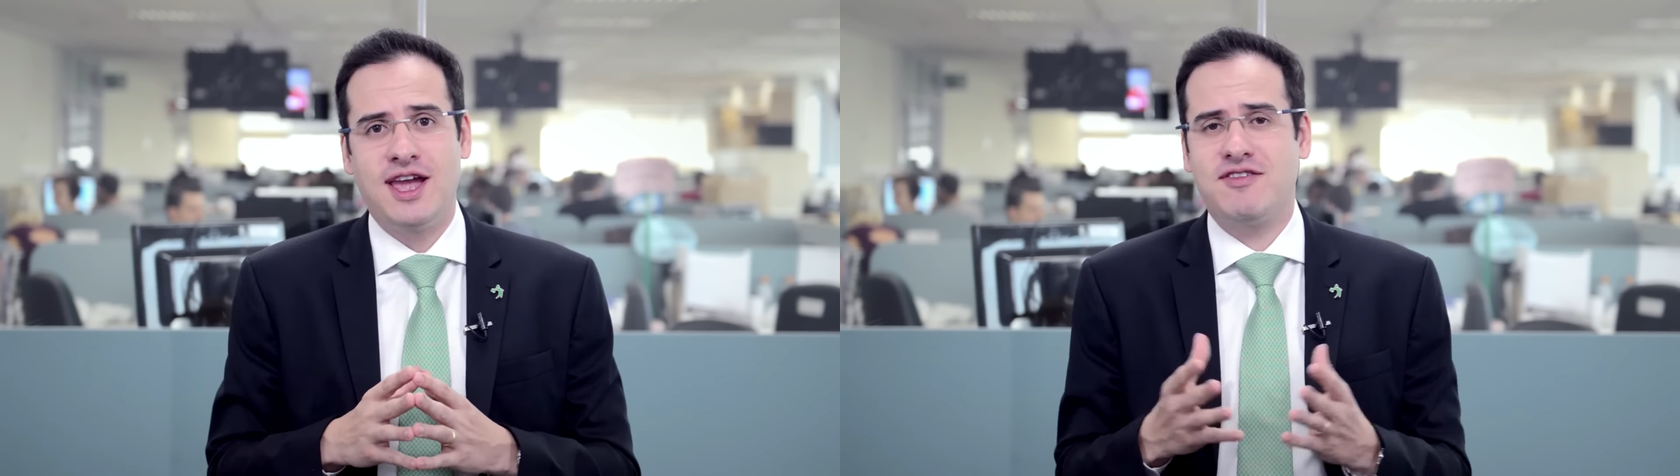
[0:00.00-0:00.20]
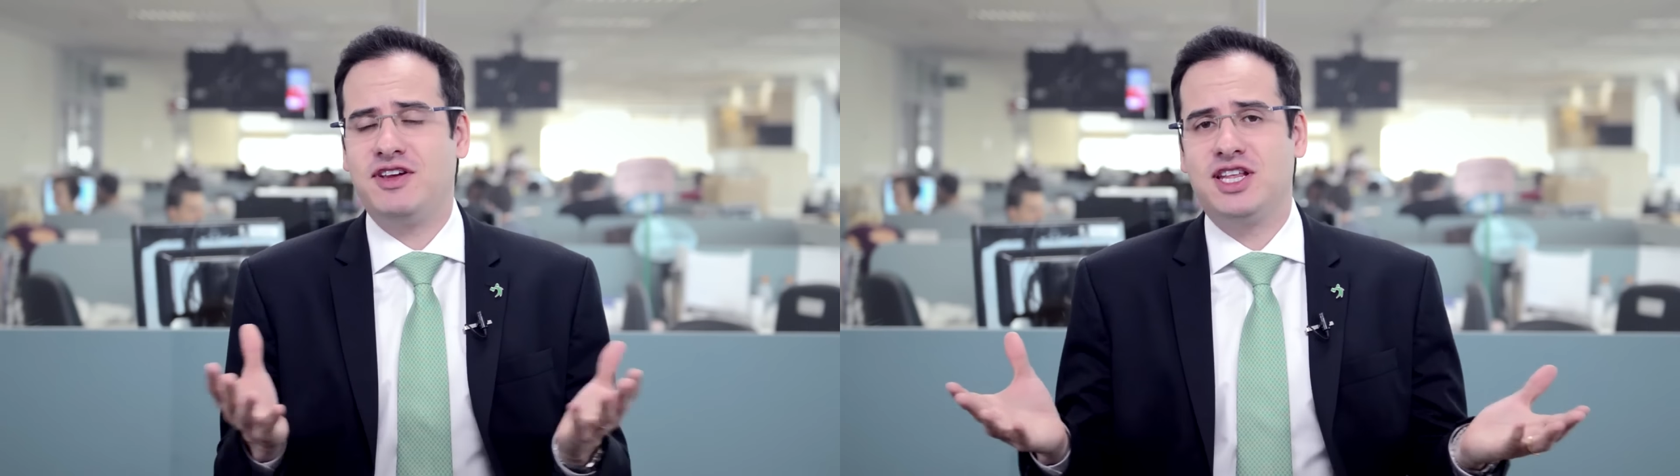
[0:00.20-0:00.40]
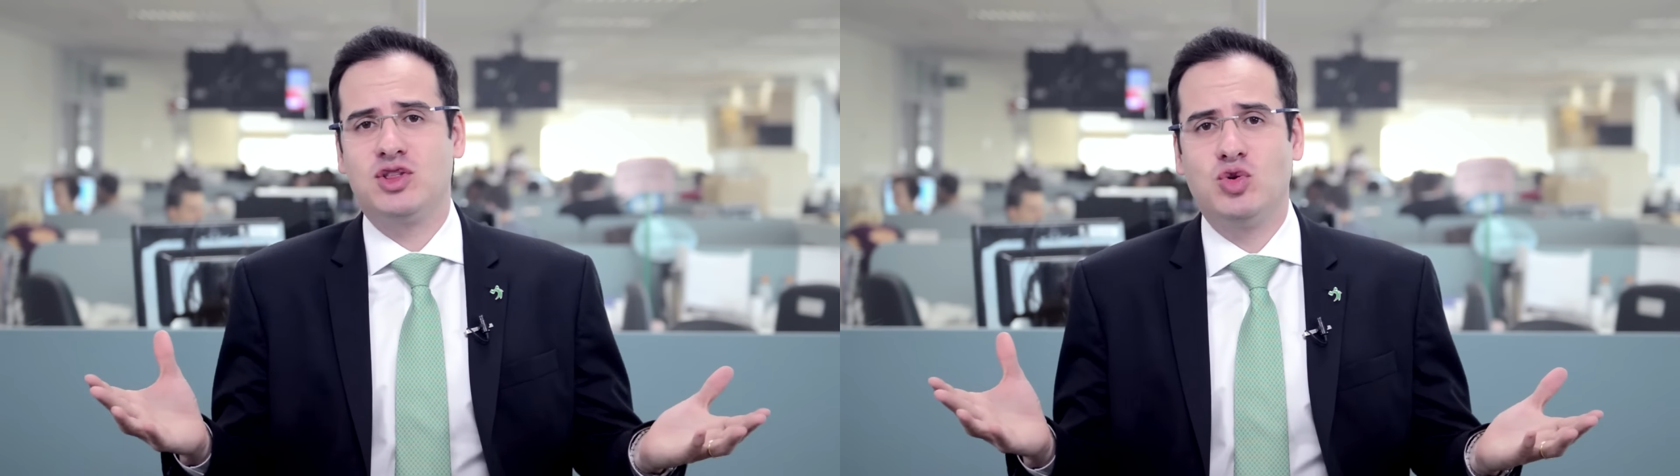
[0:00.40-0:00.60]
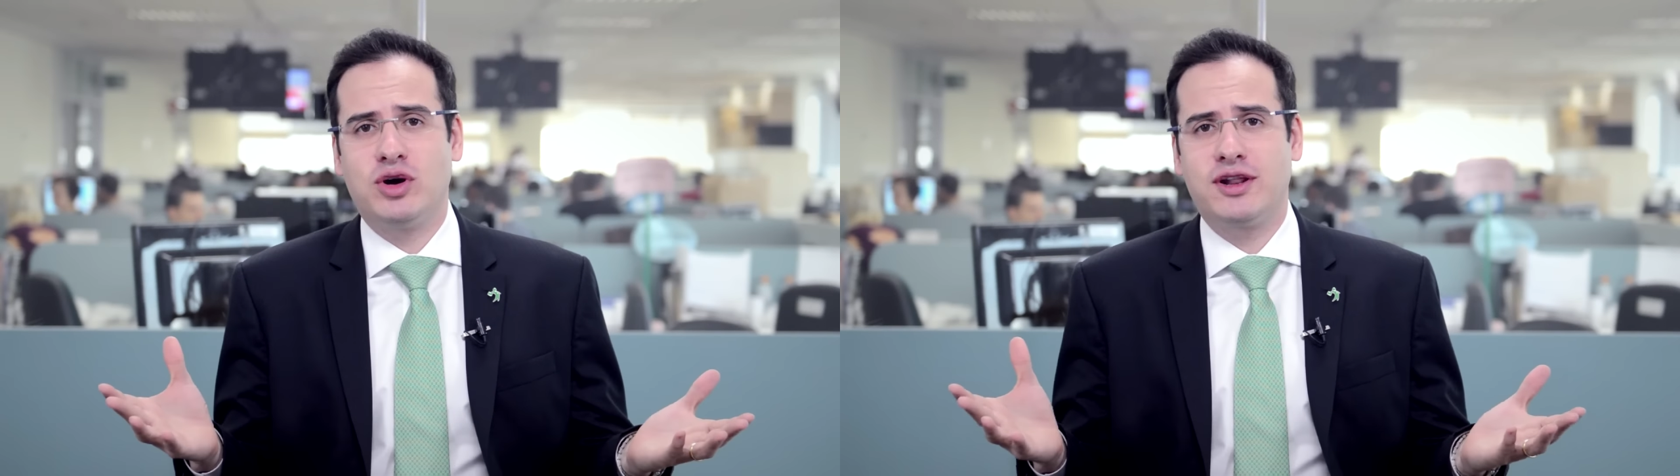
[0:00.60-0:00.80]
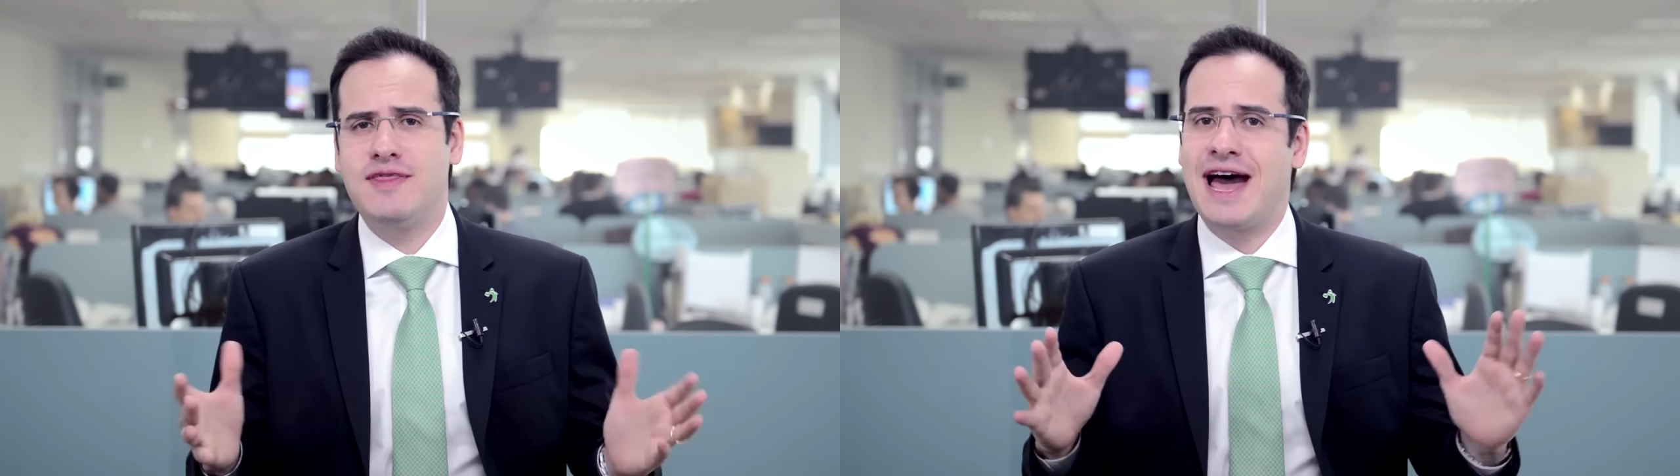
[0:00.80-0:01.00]
é que
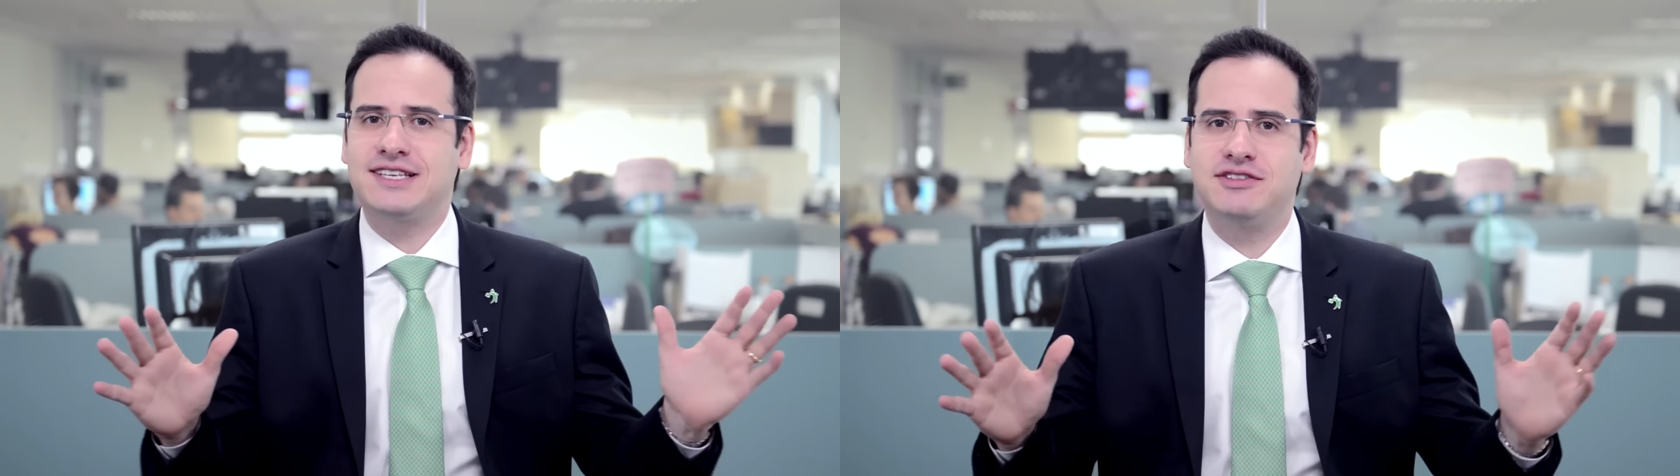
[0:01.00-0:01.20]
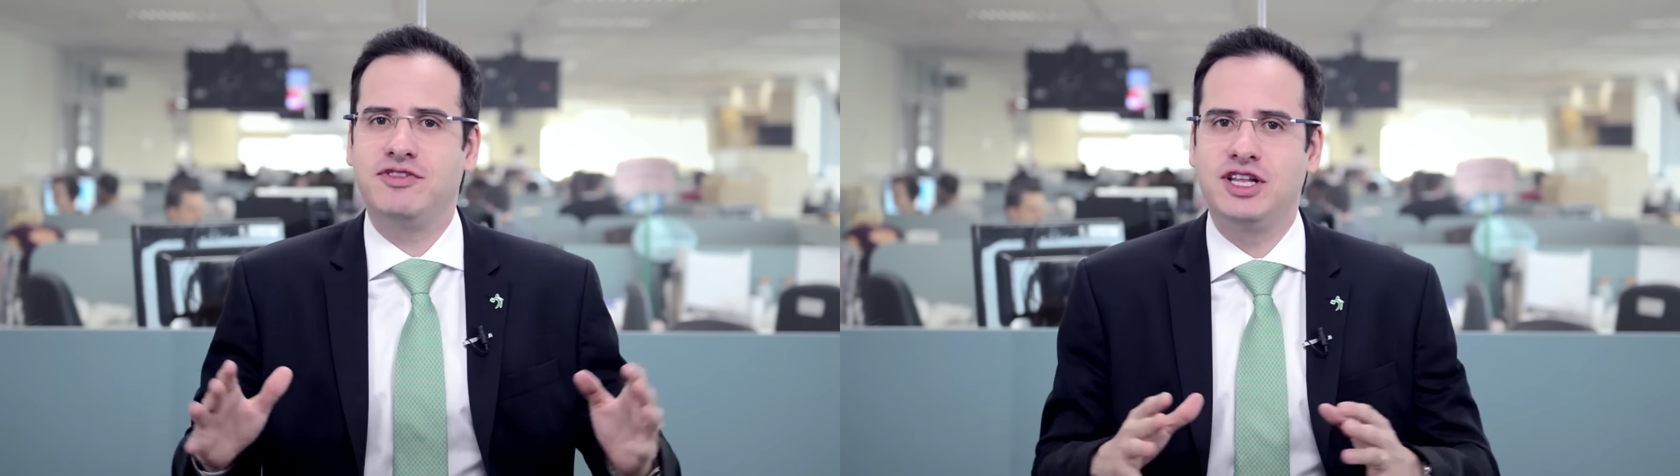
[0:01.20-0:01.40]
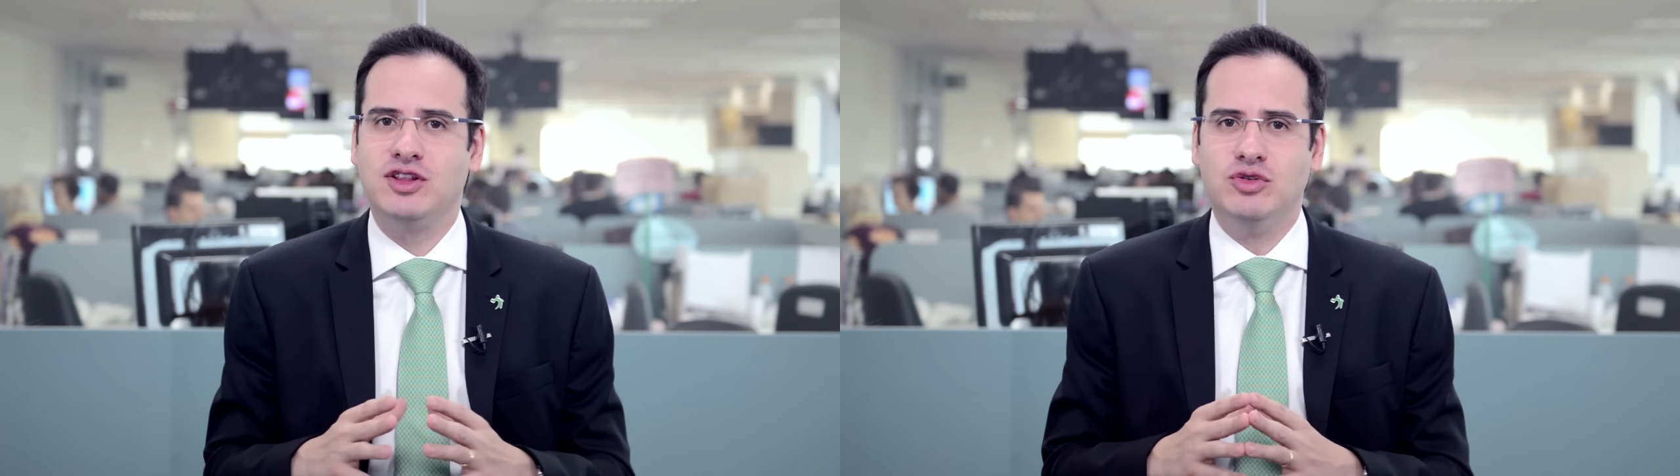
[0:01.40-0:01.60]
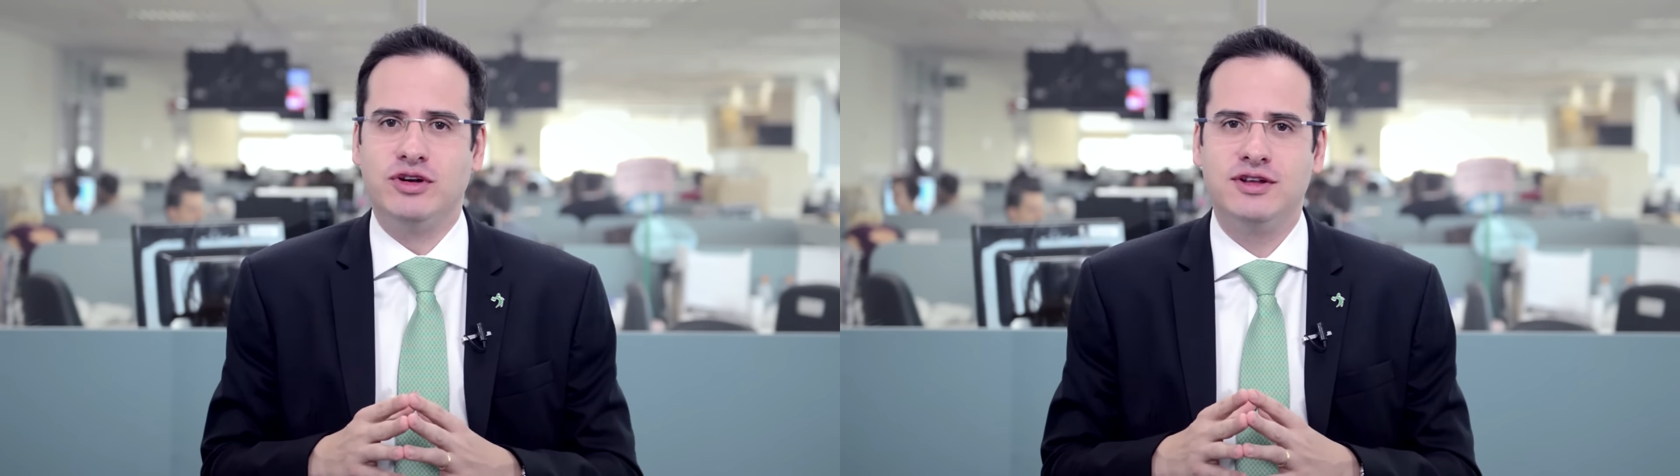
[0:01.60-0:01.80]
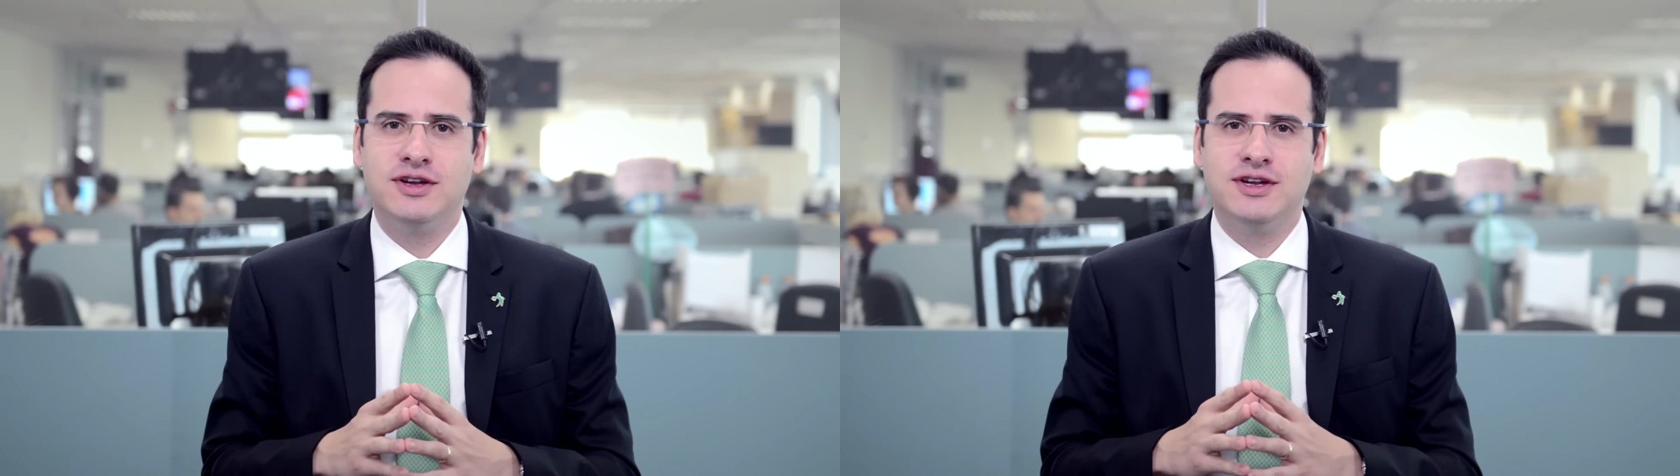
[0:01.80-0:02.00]
vendedor nasce vendedor.